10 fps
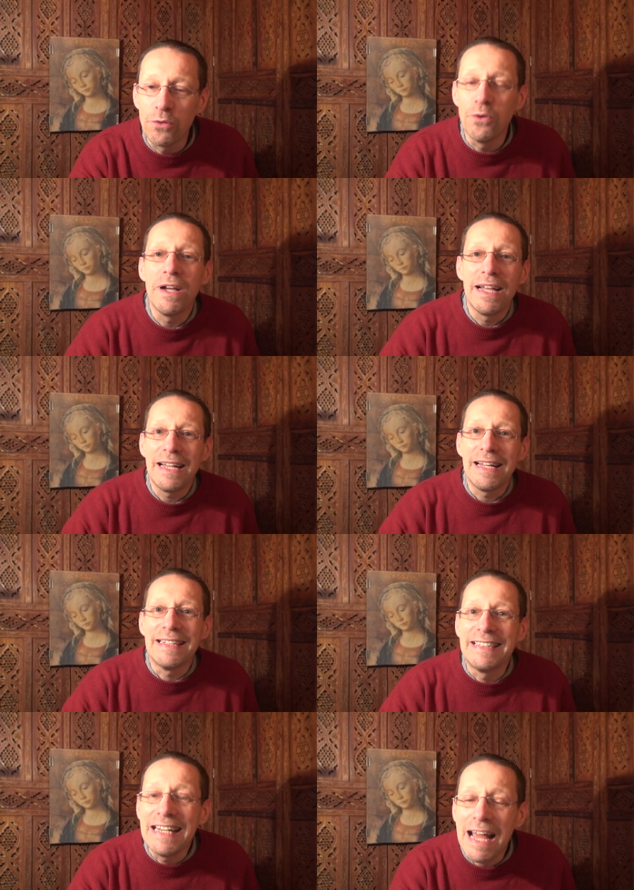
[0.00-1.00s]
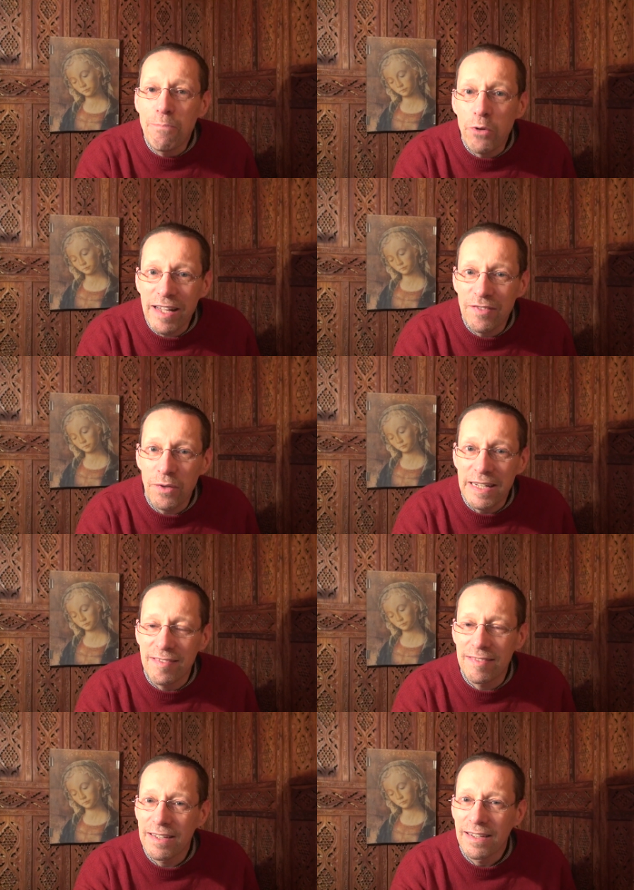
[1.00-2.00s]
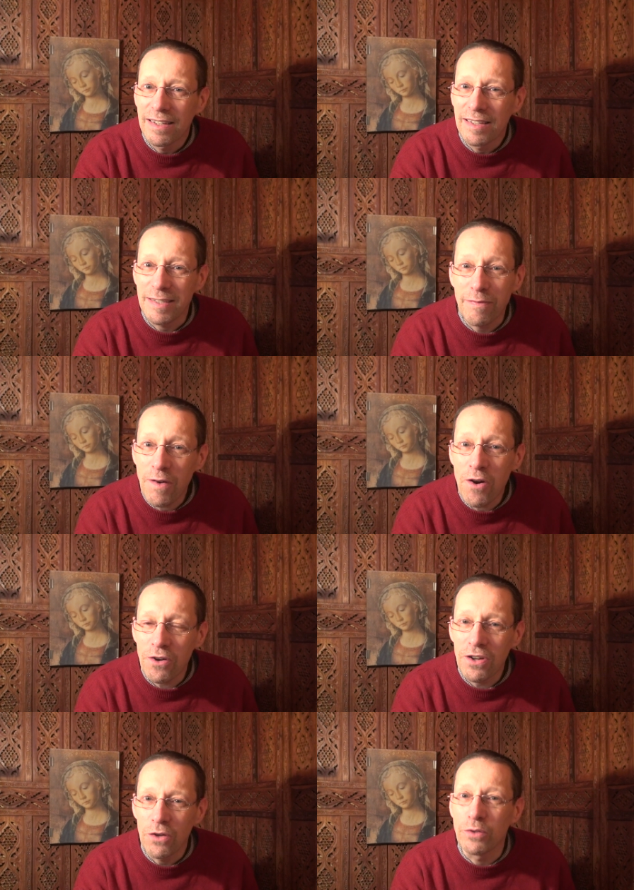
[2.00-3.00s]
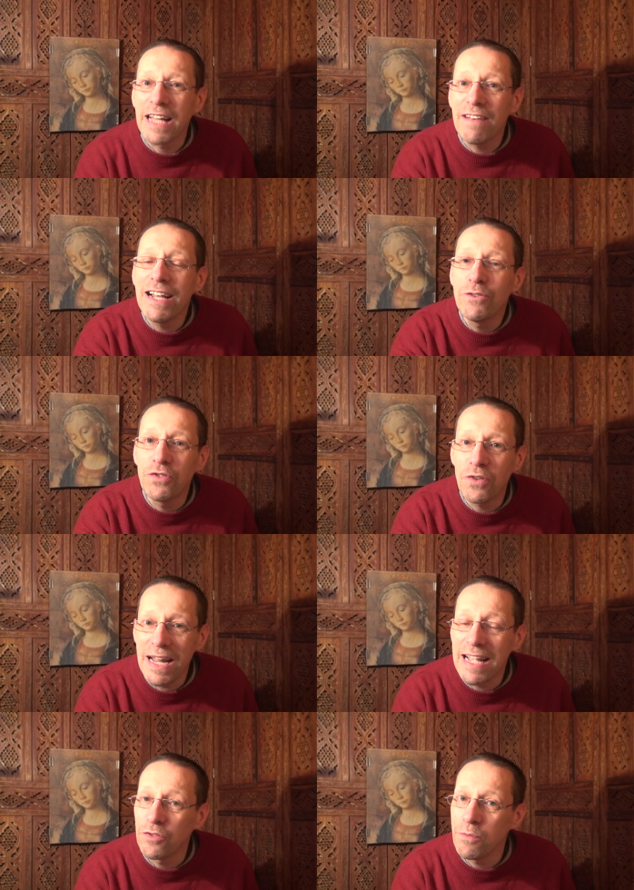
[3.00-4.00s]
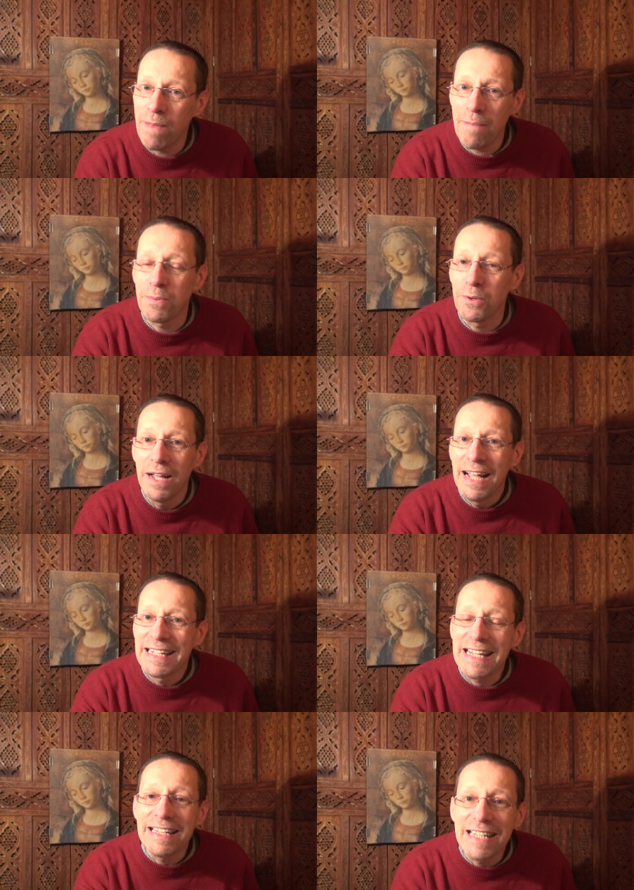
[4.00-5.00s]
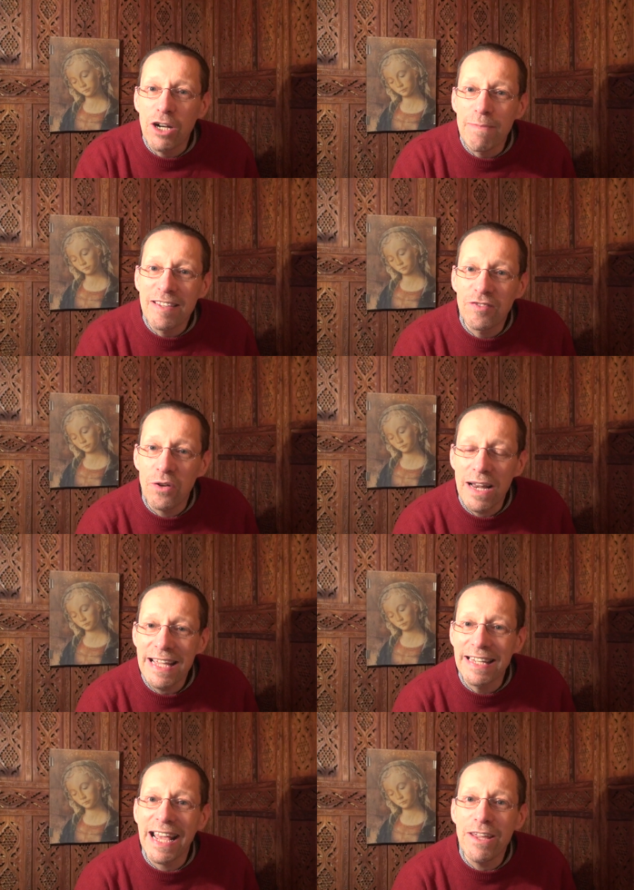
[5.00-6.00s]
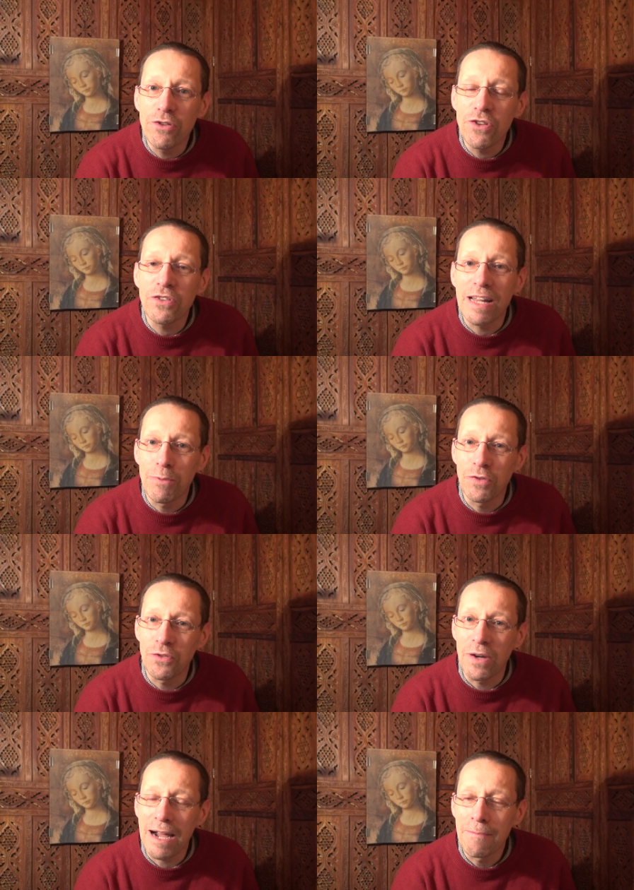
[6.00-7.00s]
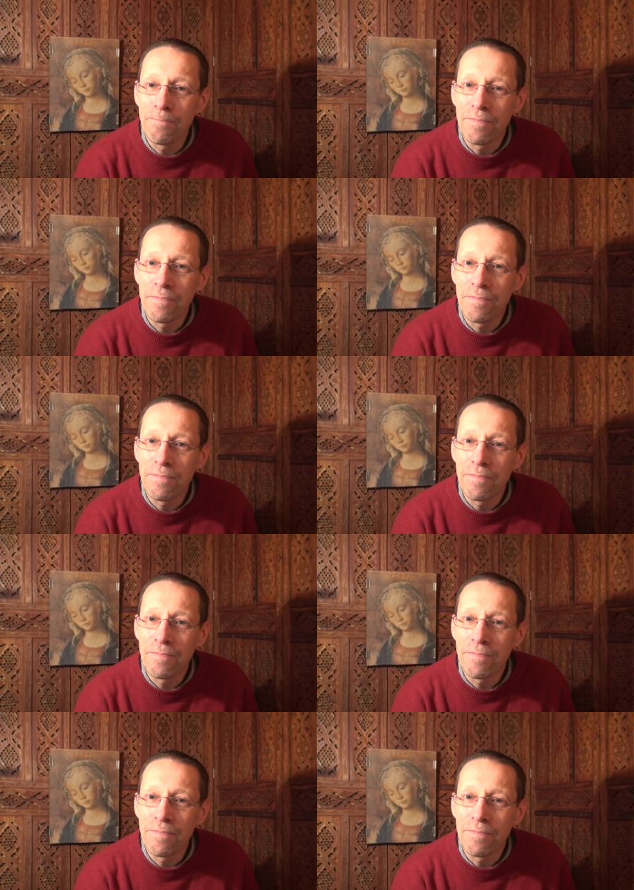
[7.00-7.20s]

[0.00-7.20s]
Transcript: II, d'élaborer solis. C'est fort, le travail du soleil, ce pape qui a été comme un soleil rayonnant de l'apostolat.